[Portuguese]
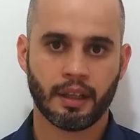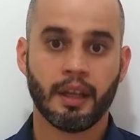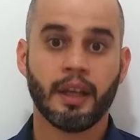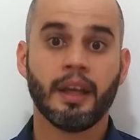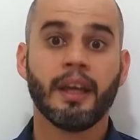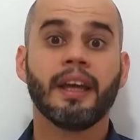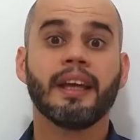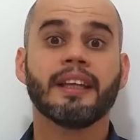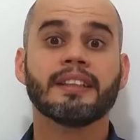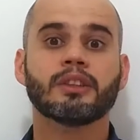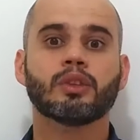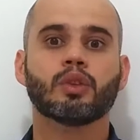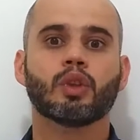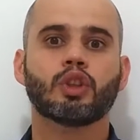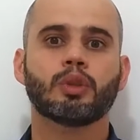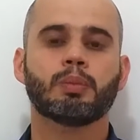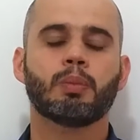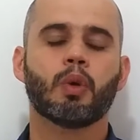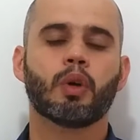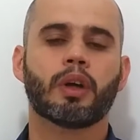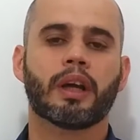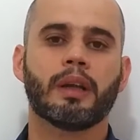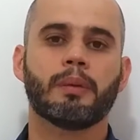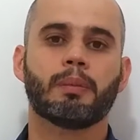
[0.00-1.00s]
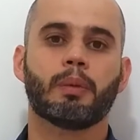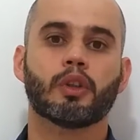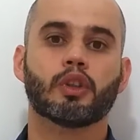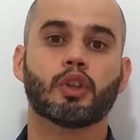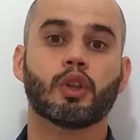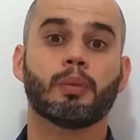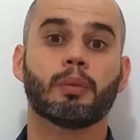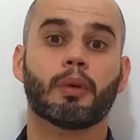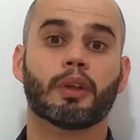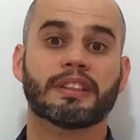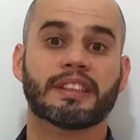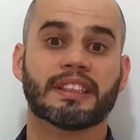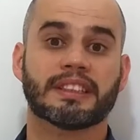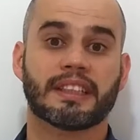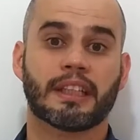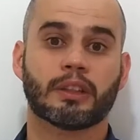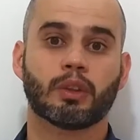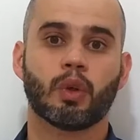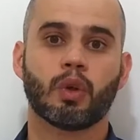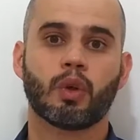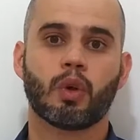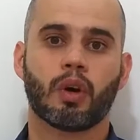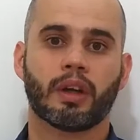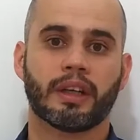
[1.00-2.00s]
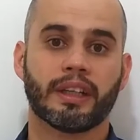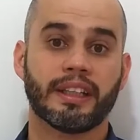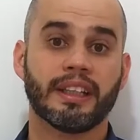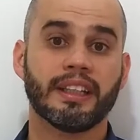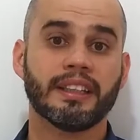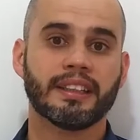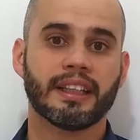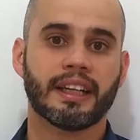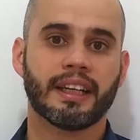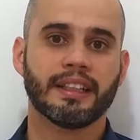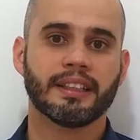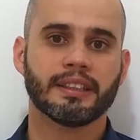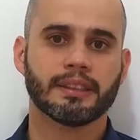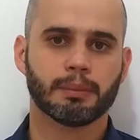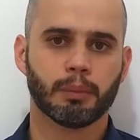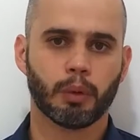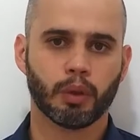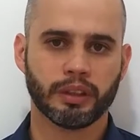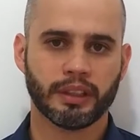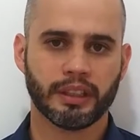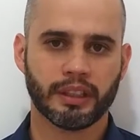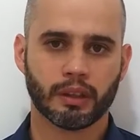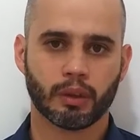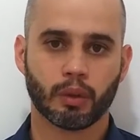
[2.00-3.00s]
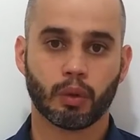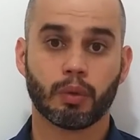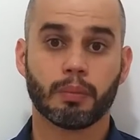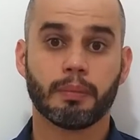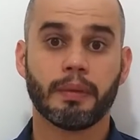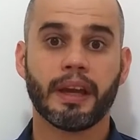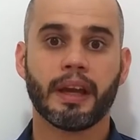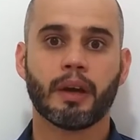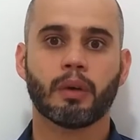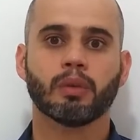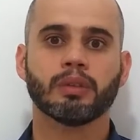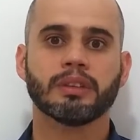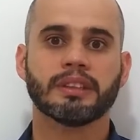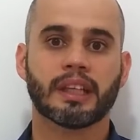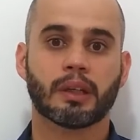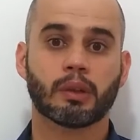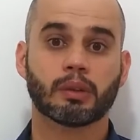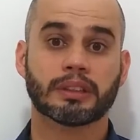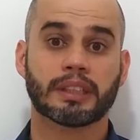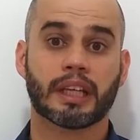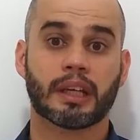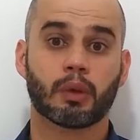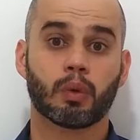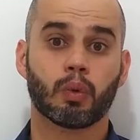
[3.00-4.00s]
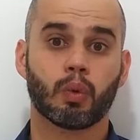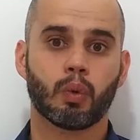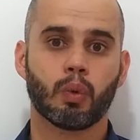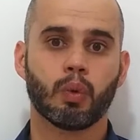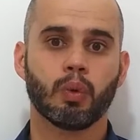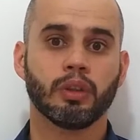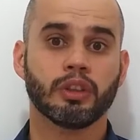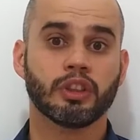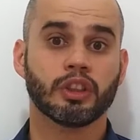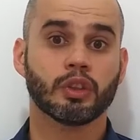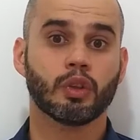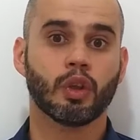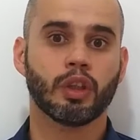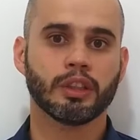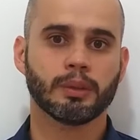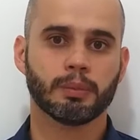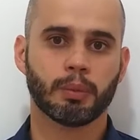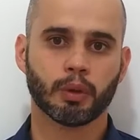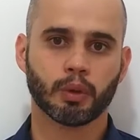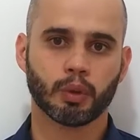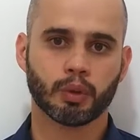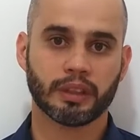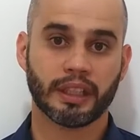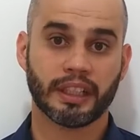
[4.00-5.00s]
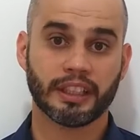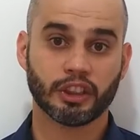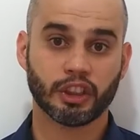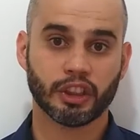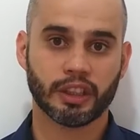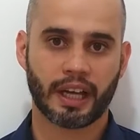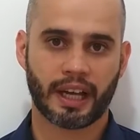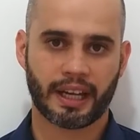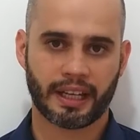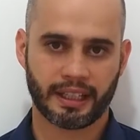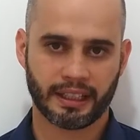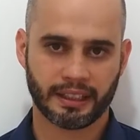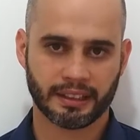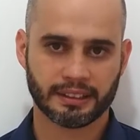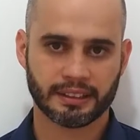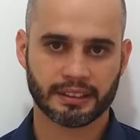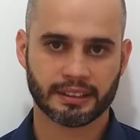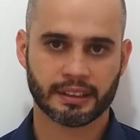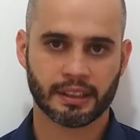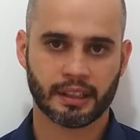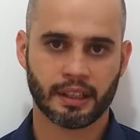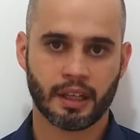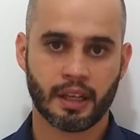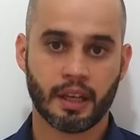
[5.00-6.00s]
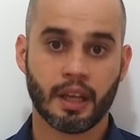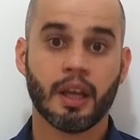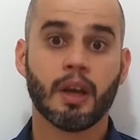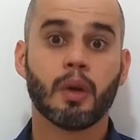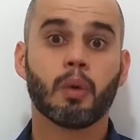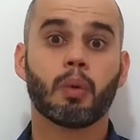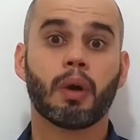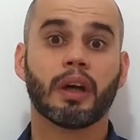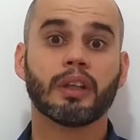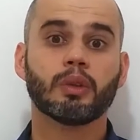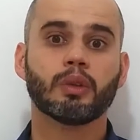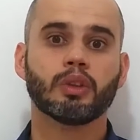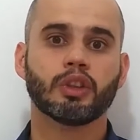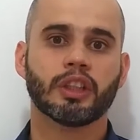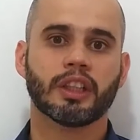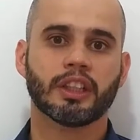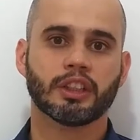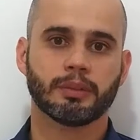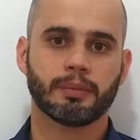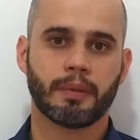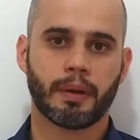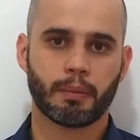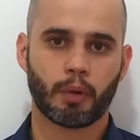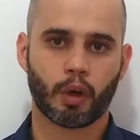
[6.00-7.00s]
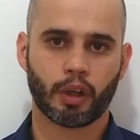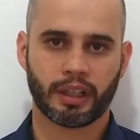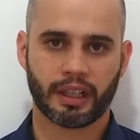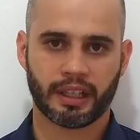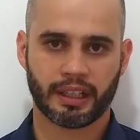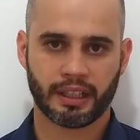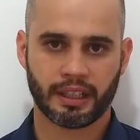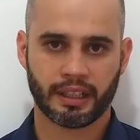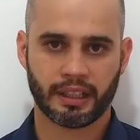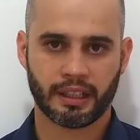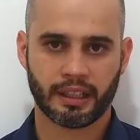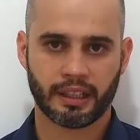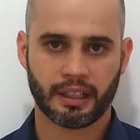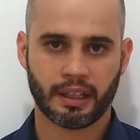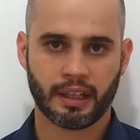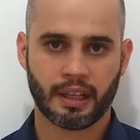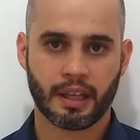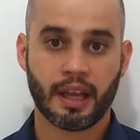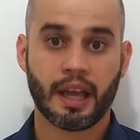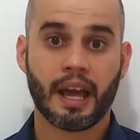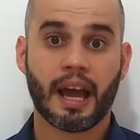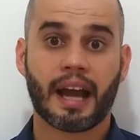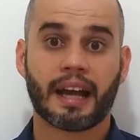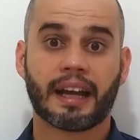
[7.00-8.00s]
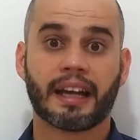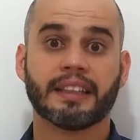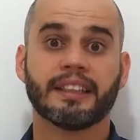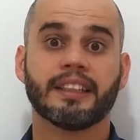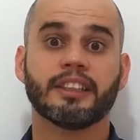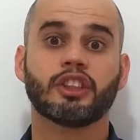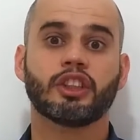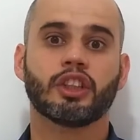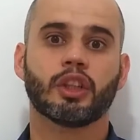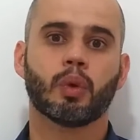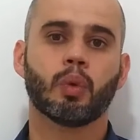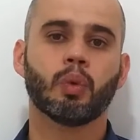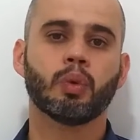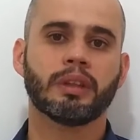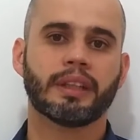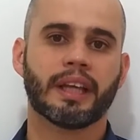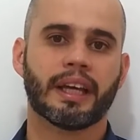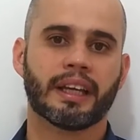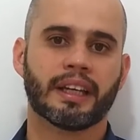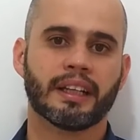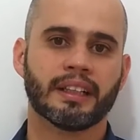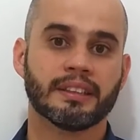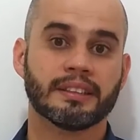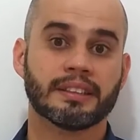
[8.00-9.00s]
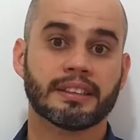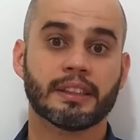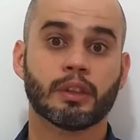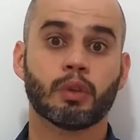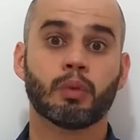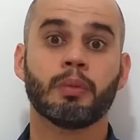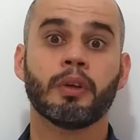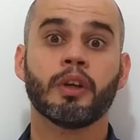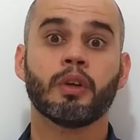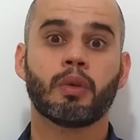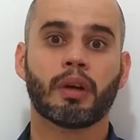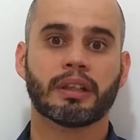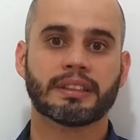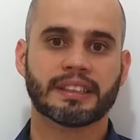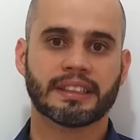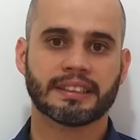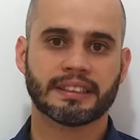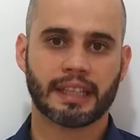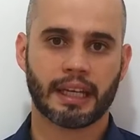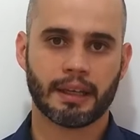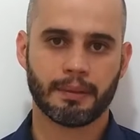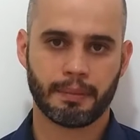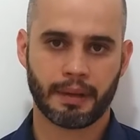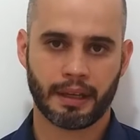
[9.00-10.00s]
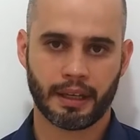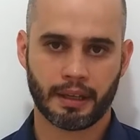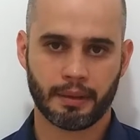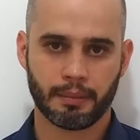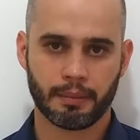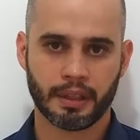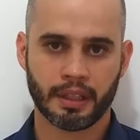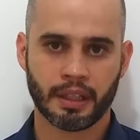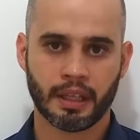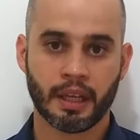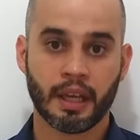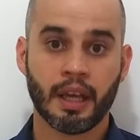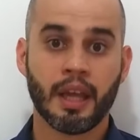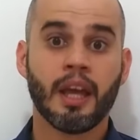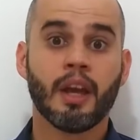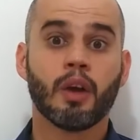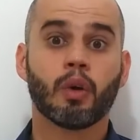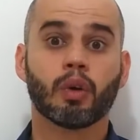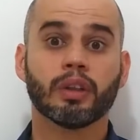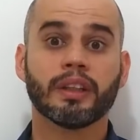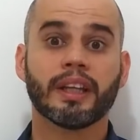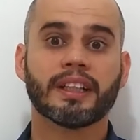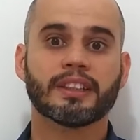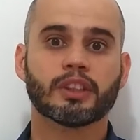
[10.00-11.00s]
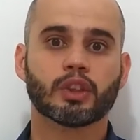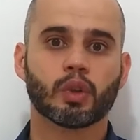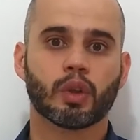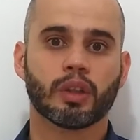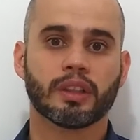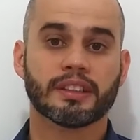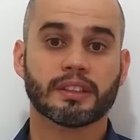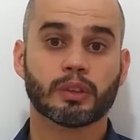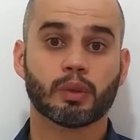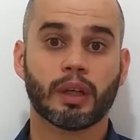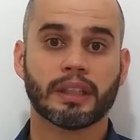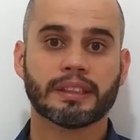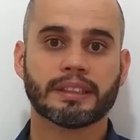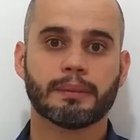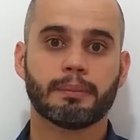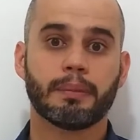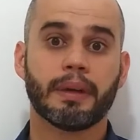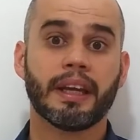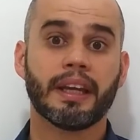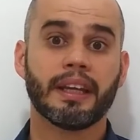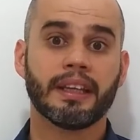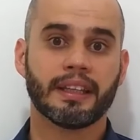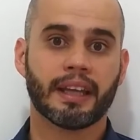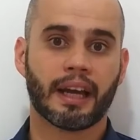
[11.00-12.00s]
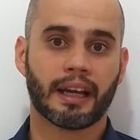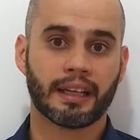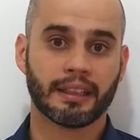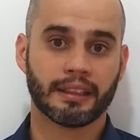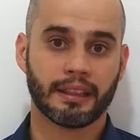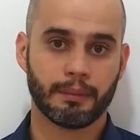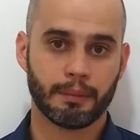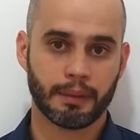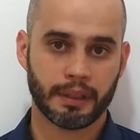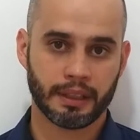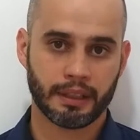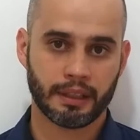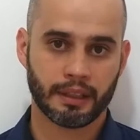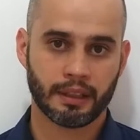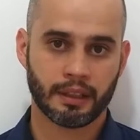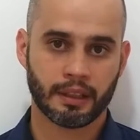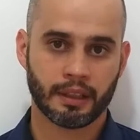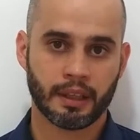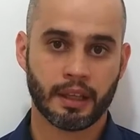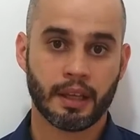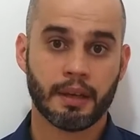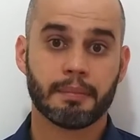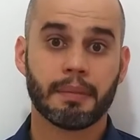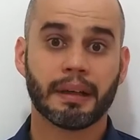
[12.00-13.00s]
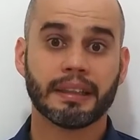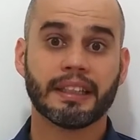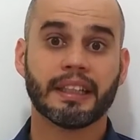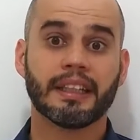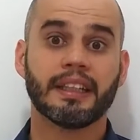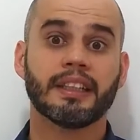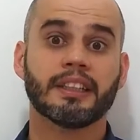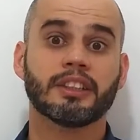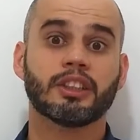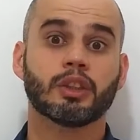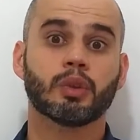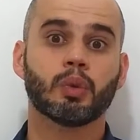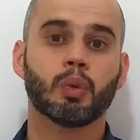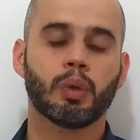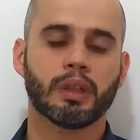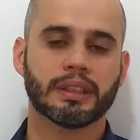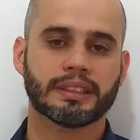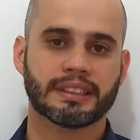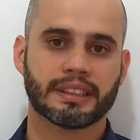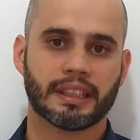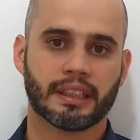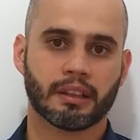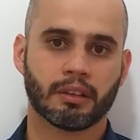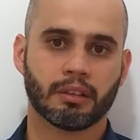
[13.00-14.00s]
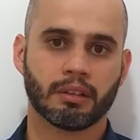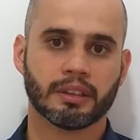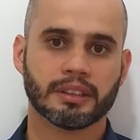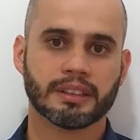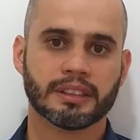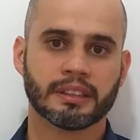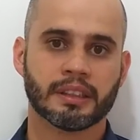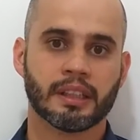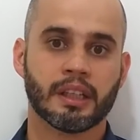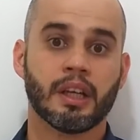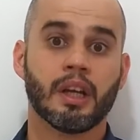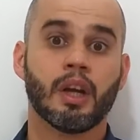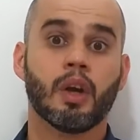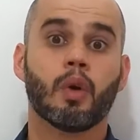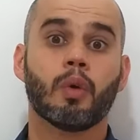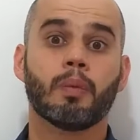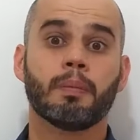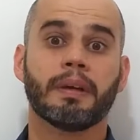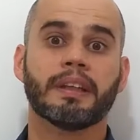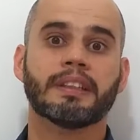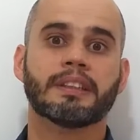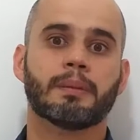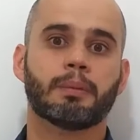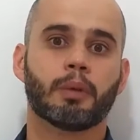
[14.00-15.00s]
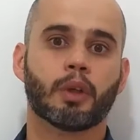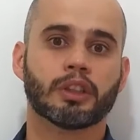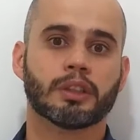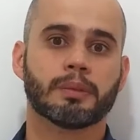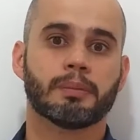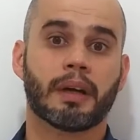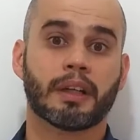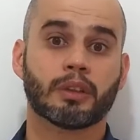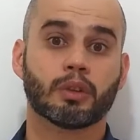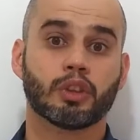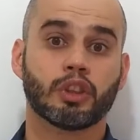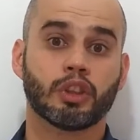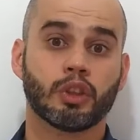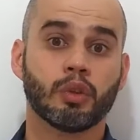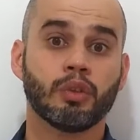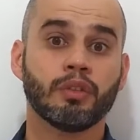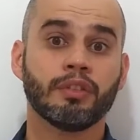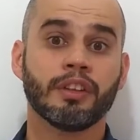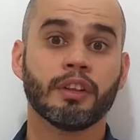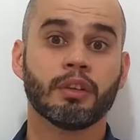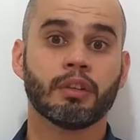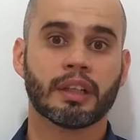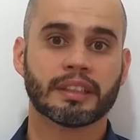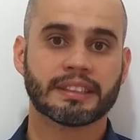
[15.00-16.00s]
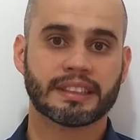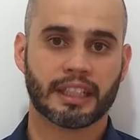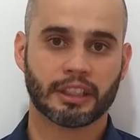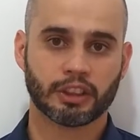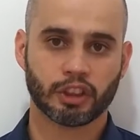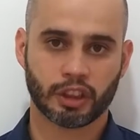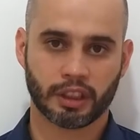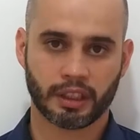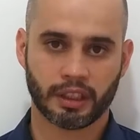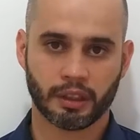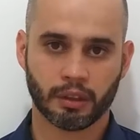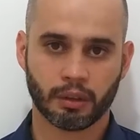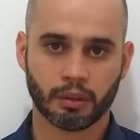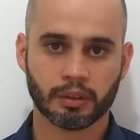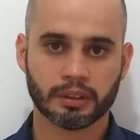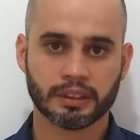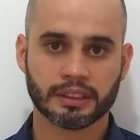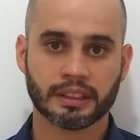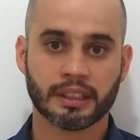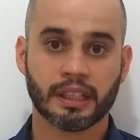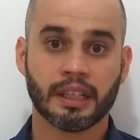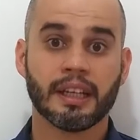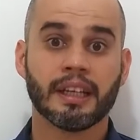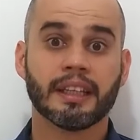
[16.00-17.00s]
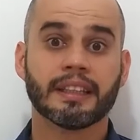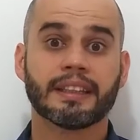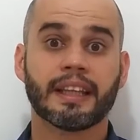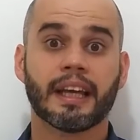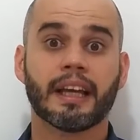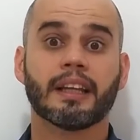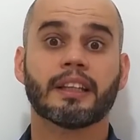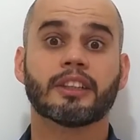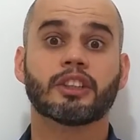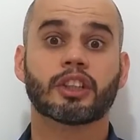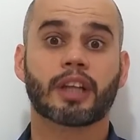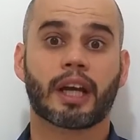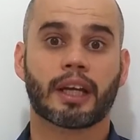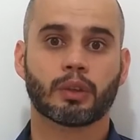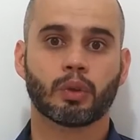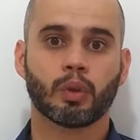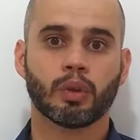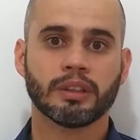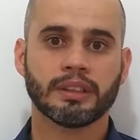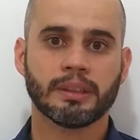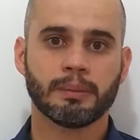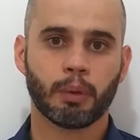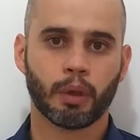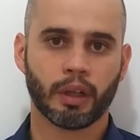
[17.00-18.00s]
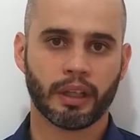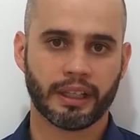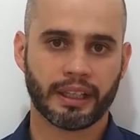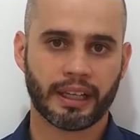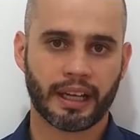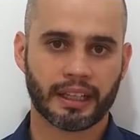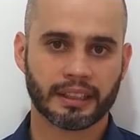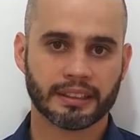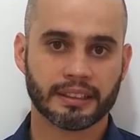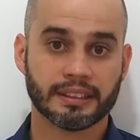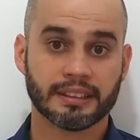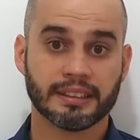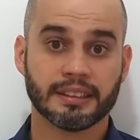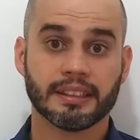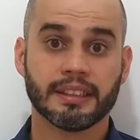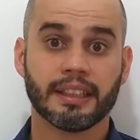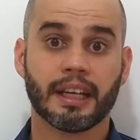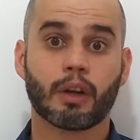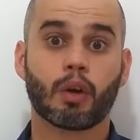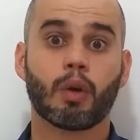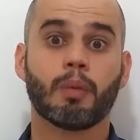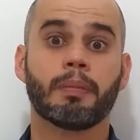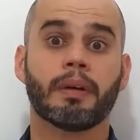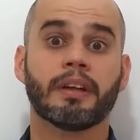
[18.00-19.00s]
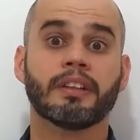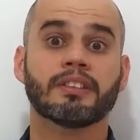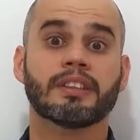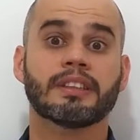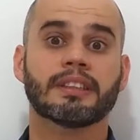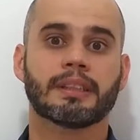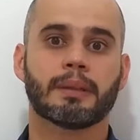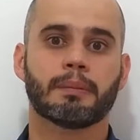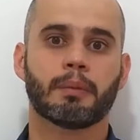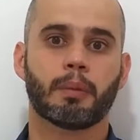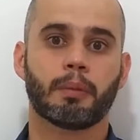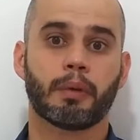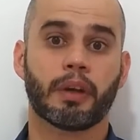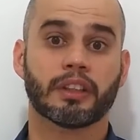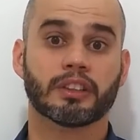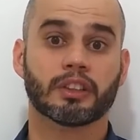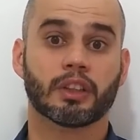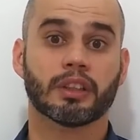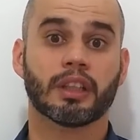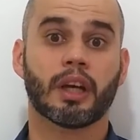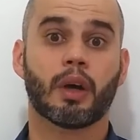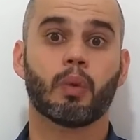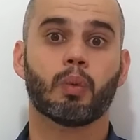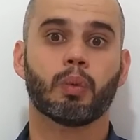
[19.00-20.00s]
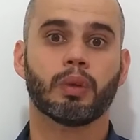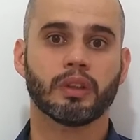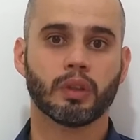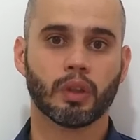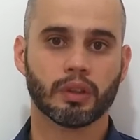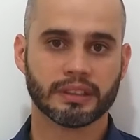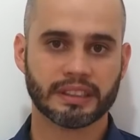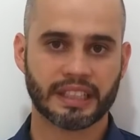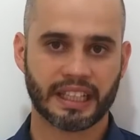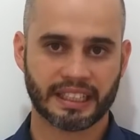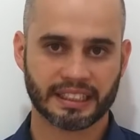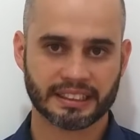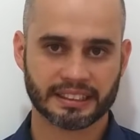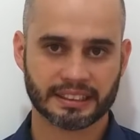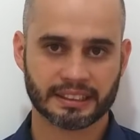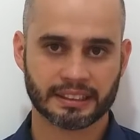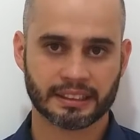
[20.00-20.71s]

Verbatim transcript: Esse notebook ele possui um processador Core i3 modelo 6100U de 2.3 GHz, 4 GB de memória RAM, HD de 1 TB, 5400 RPM, conexões USB e HDMI, bateria de duas células, um peso aproximado de 1,7 kg, tela de 14 polegadas e acompanha o sistema operacional Windows 10.